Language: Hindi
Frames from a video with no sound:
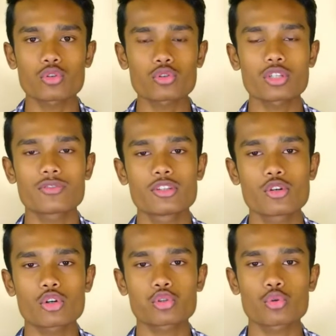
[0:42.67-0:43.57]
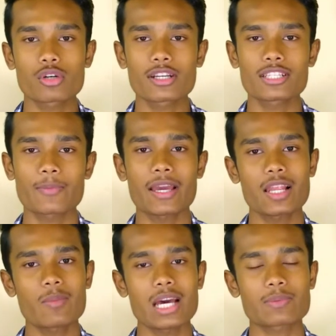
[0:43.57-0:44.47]
सो दोस्तों इस वीडियो को शुरू करने से
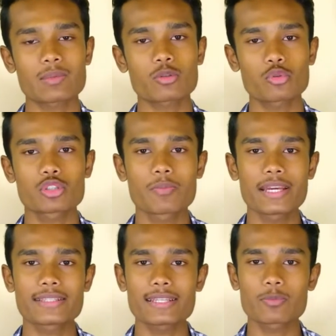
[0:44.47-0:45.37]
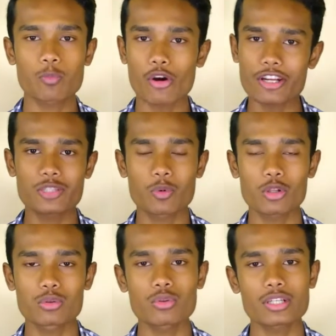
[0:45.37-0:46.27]
पहले मैं आप सबको कुछ बेसिक पॉइंट्स
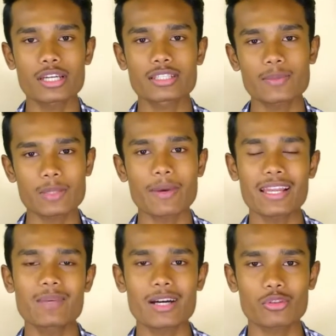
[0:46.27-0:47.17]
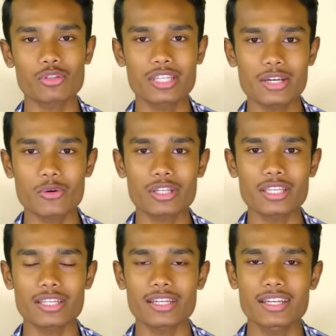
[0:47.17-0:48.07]
बोल दूँ कि सबसे पहली बात तो ये
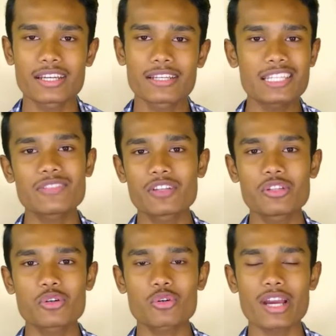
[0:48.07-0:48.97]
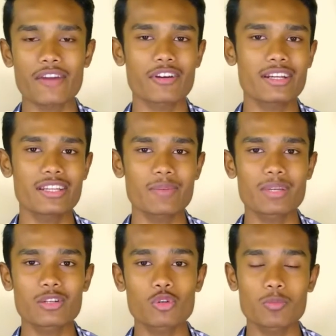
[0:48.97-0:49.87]
होगी कि इस वीडियो को एफ ने
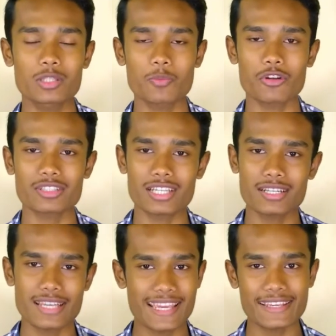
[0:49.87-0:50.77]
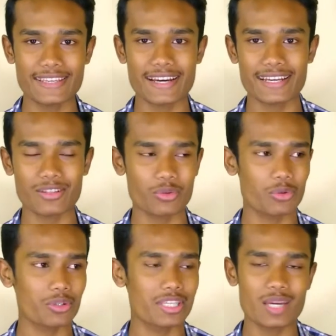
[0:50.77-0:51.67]
बिल्कुल भी स्पॉन्सर नहीं किया है
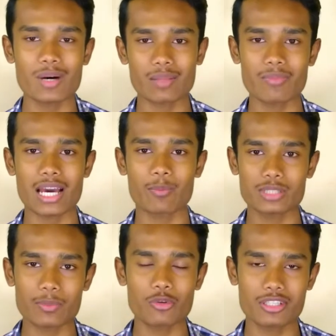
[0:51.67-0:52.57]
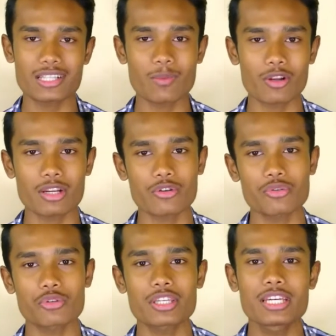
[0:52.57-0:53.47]
तो ये बात मैं आप सबको इसलिए बोल रहा हूँ
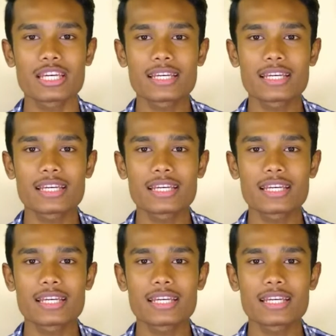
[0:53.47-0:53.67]
क्योंकि